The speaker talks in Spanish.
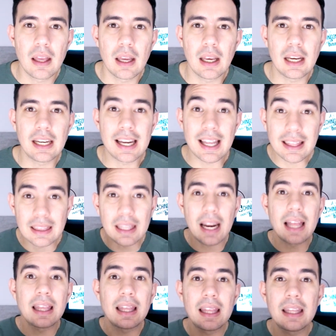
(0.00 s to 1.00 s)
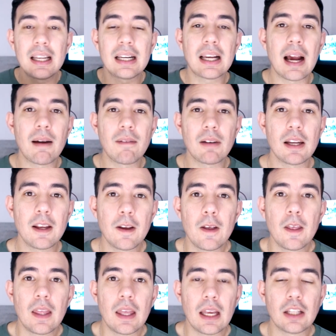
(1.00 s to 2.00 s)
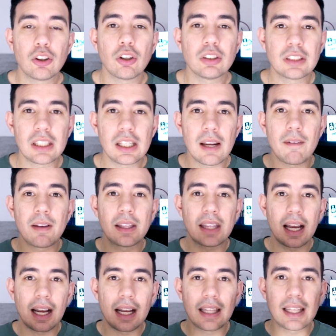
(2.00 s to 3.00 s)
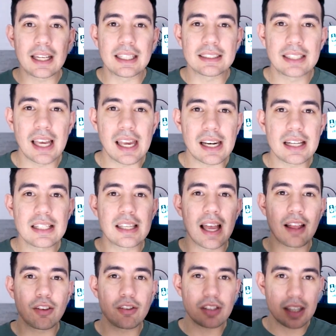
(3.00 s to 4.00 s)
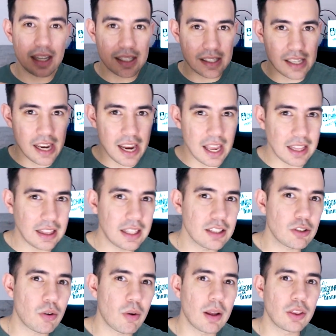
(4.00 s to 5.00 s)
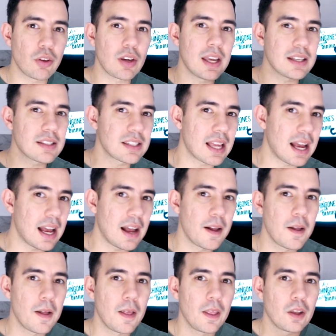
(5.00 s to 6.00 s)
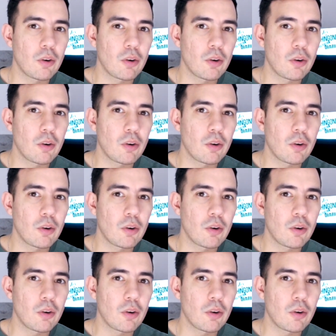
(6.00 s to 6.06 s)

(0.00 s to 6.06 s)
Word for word: la entrada del cable entonces la ventaja de que sea rizado es que sientes cuando ya está,